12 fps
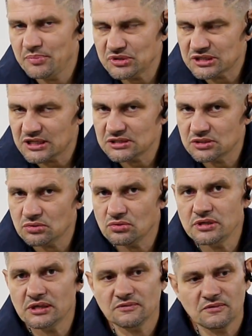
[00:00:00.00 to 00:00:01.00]

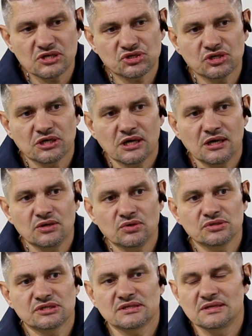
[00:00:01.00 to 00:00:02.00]
пескоструй от ваших колес,